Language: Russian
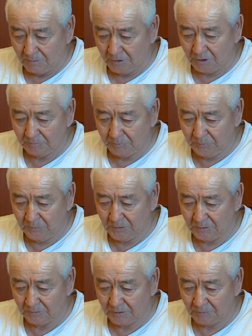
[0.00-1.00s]
Как
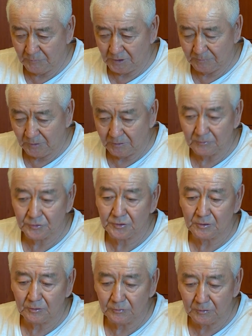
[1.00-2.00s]
Э, там не было, но
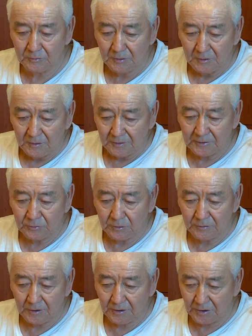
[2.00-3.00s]
все равно,
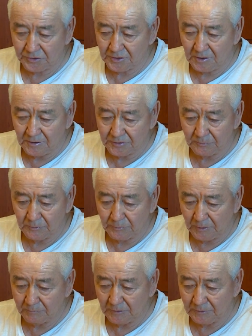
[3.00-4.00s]
которые награждались во
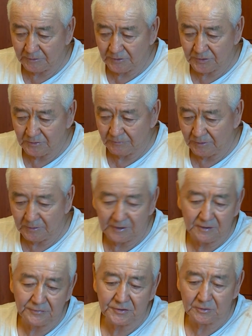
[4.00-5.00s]
время Отечественной войны,
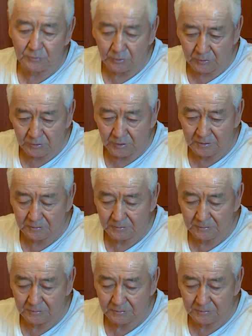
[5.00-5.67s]
они все дорого.